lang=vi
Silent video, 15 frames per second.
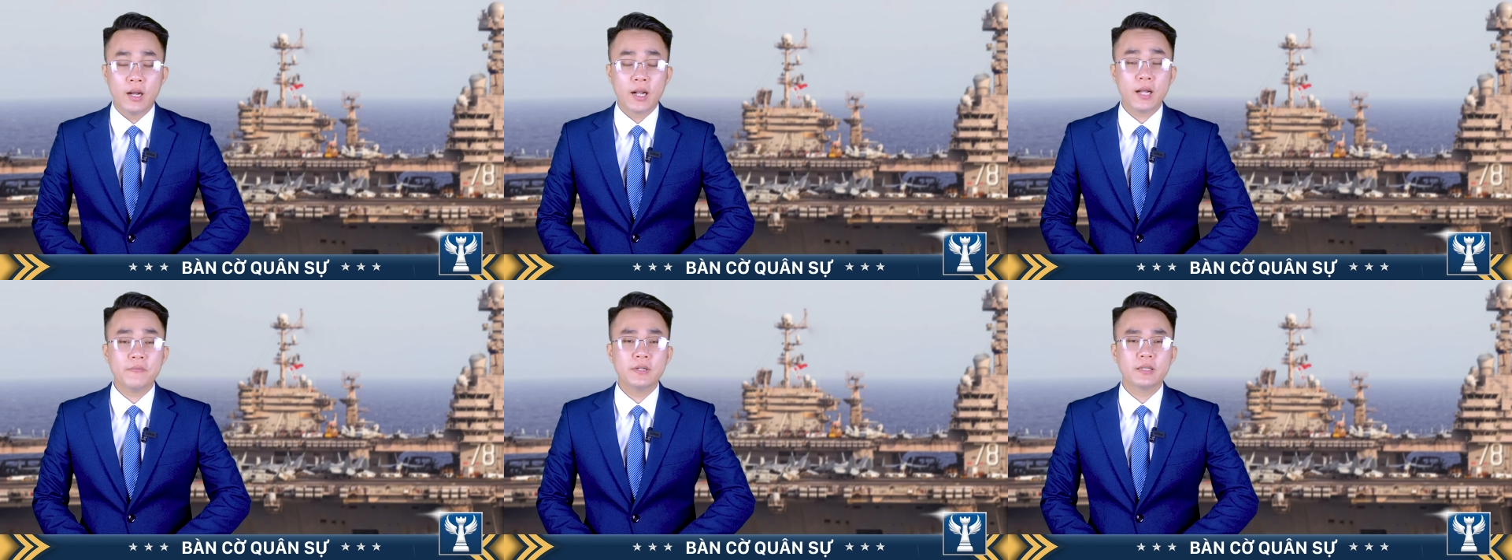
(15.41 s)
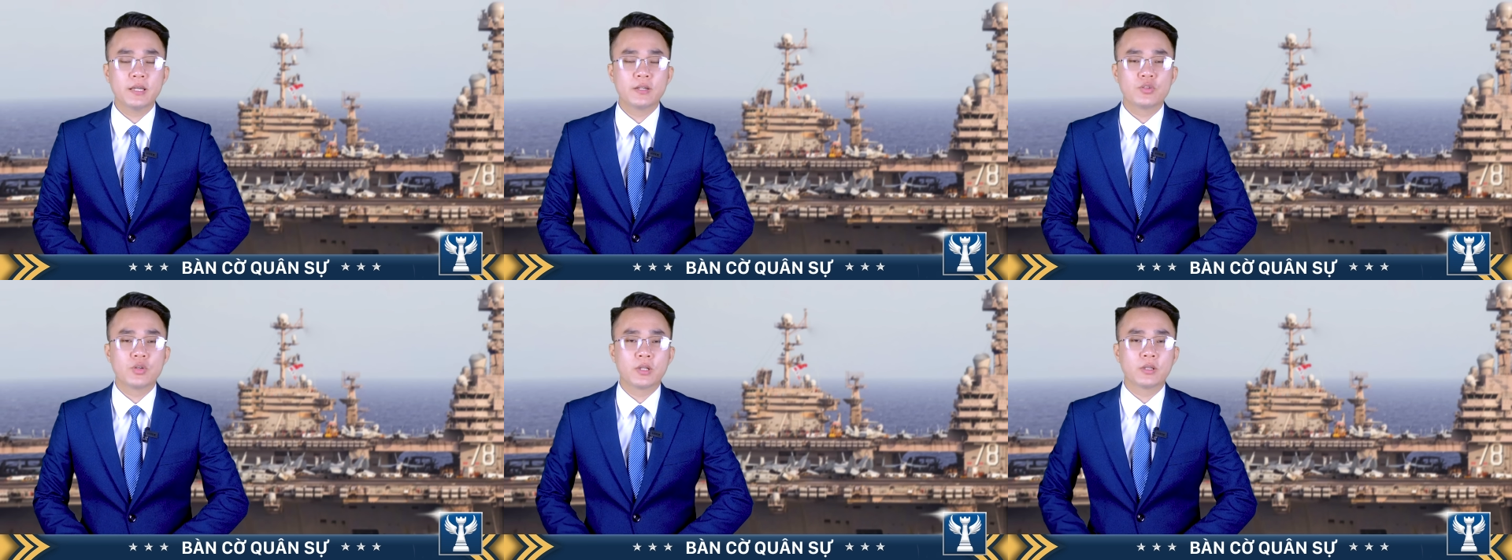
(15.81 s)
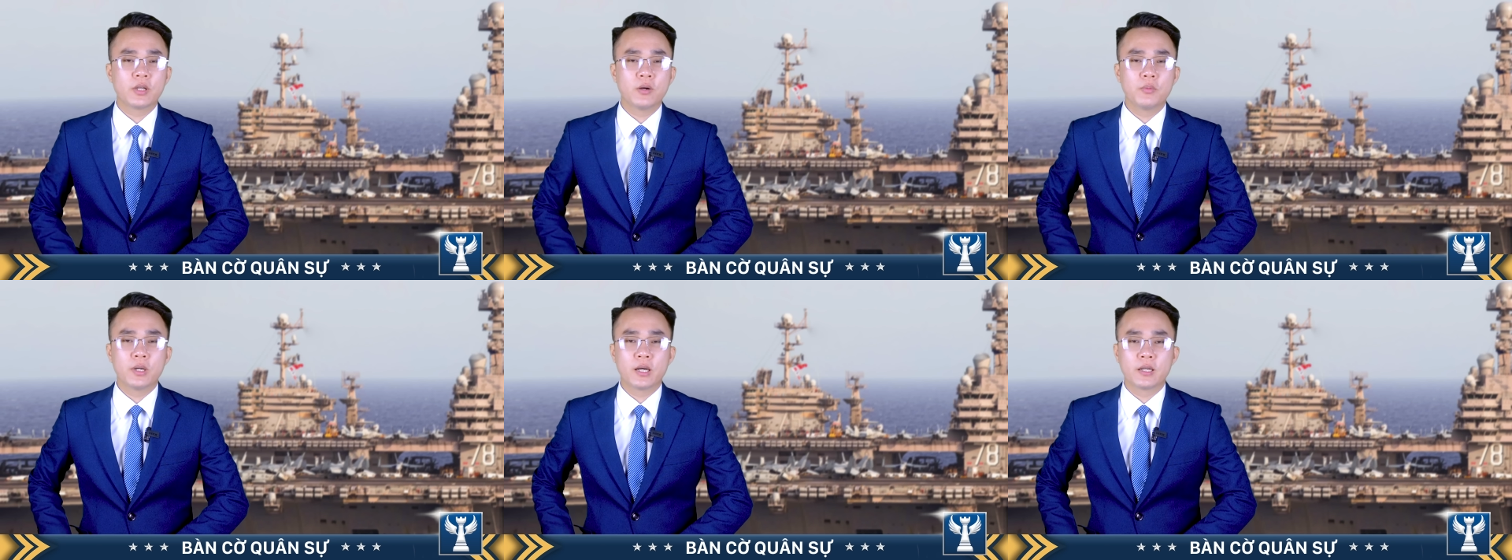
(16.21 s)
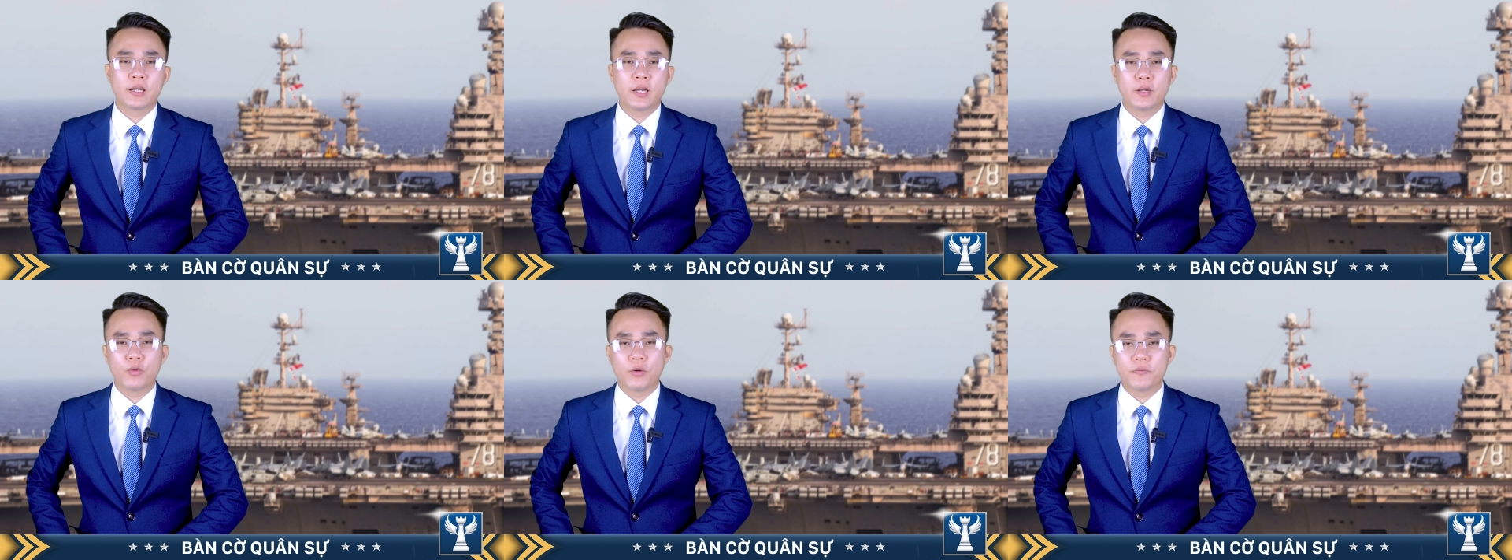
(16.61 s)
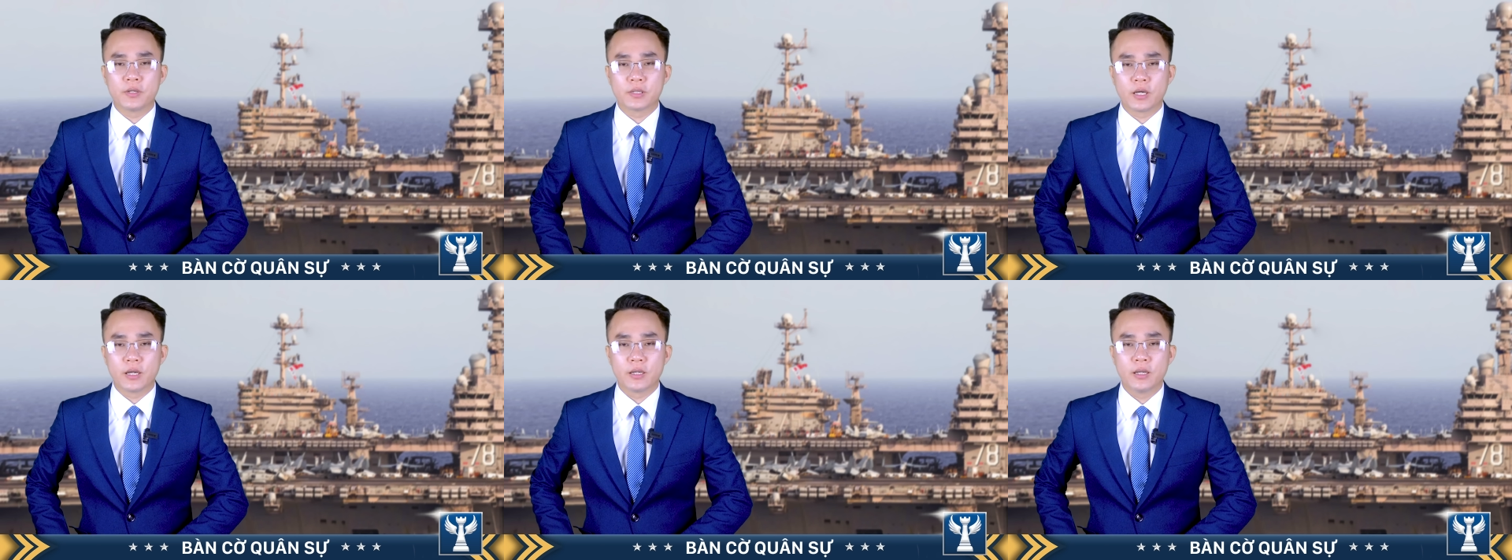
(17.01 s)
Các phương tiện truyền thông gần đây của
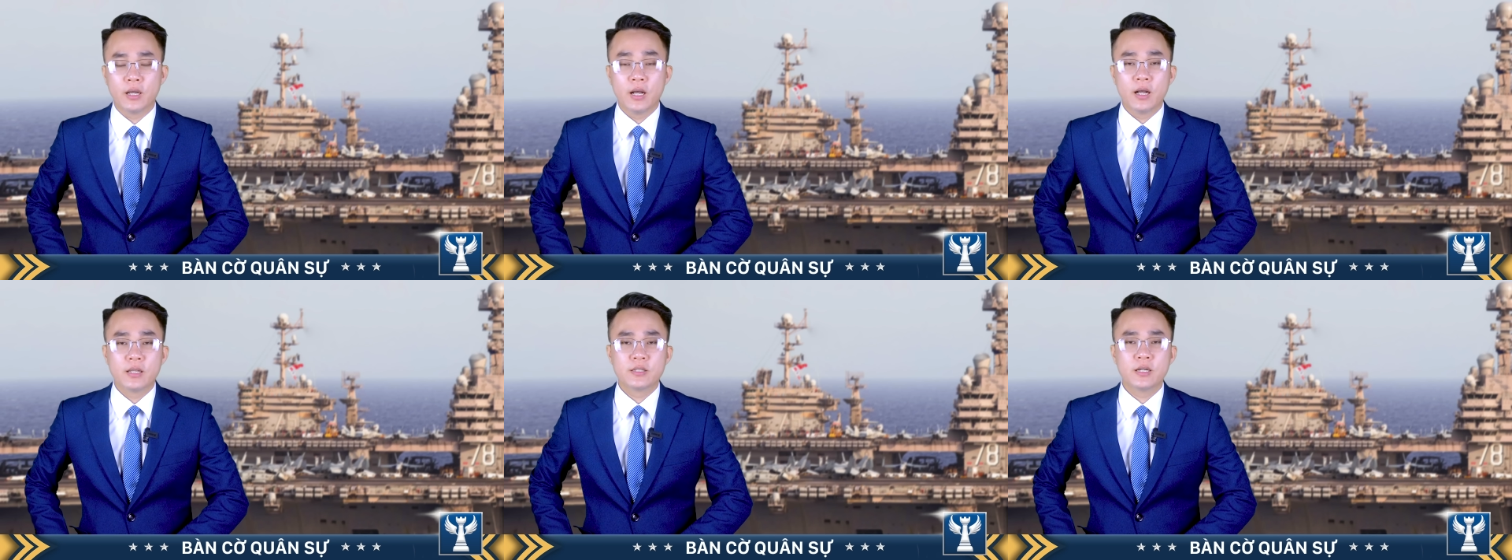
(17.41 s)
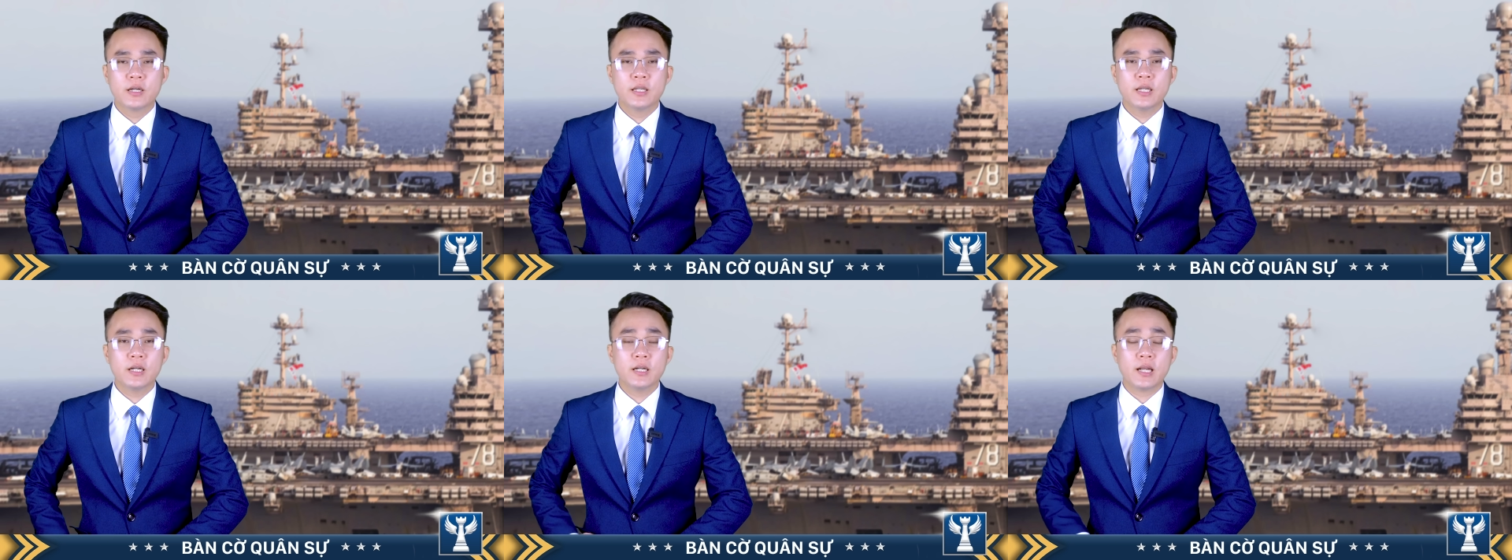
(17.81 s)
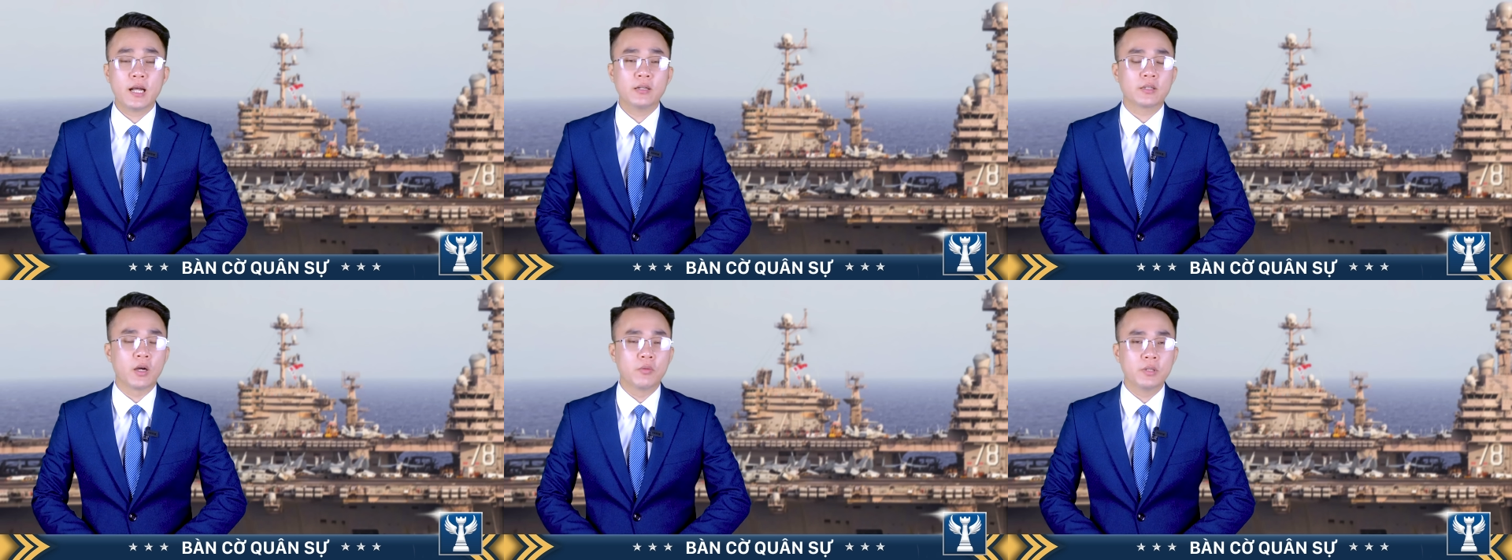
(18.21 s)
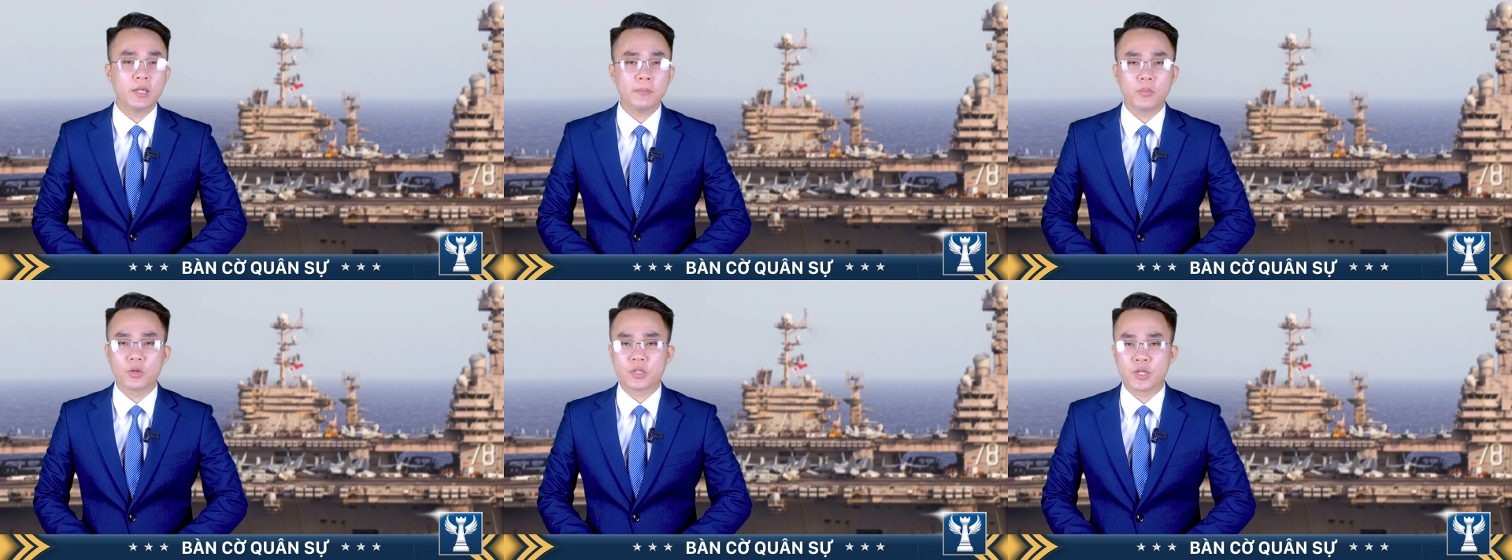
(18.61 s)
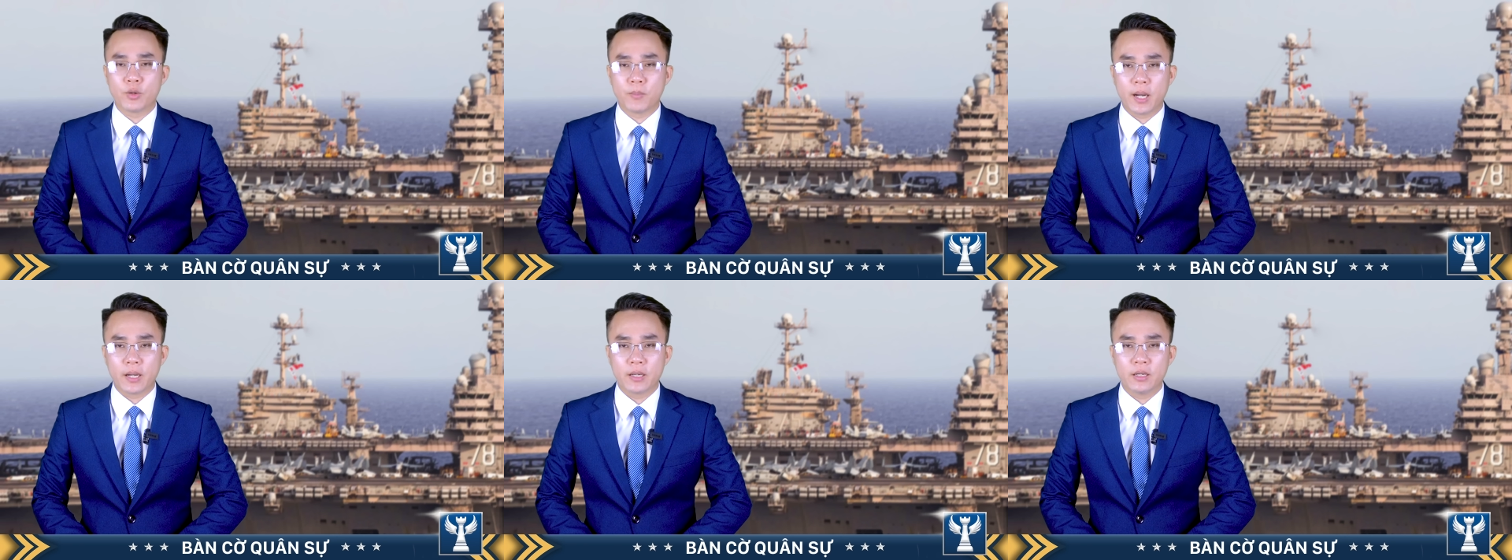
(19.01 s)
phương Tây dường như đang thống nhất một
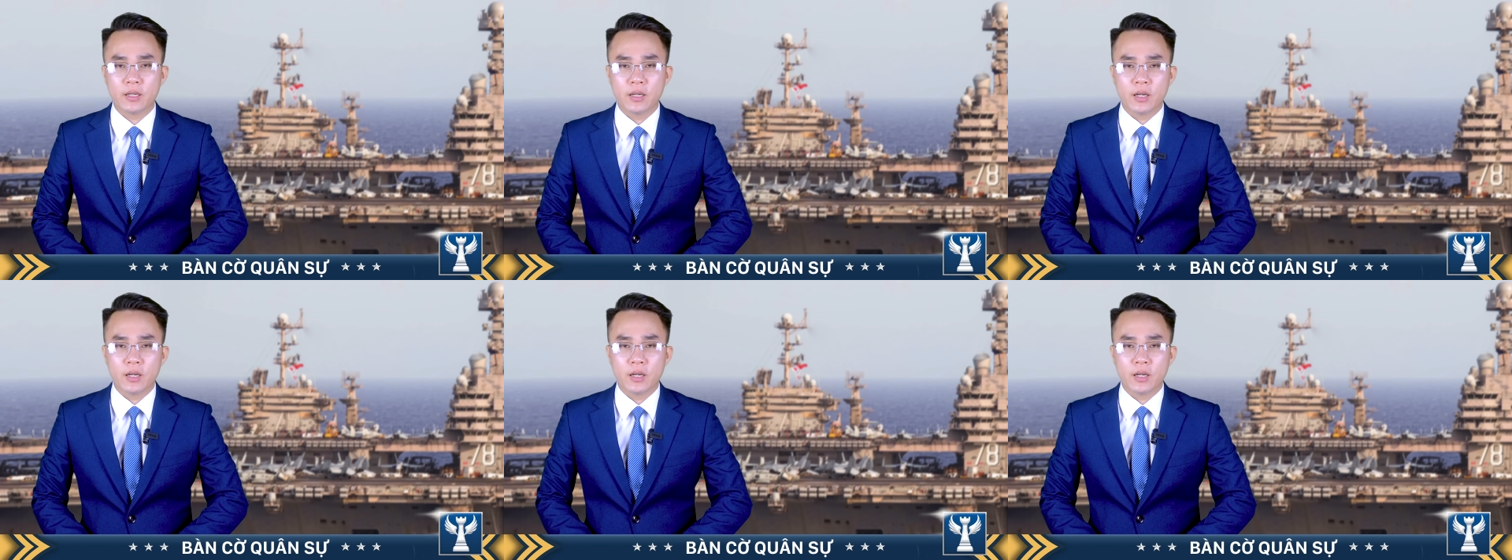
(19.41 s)
chiều bài,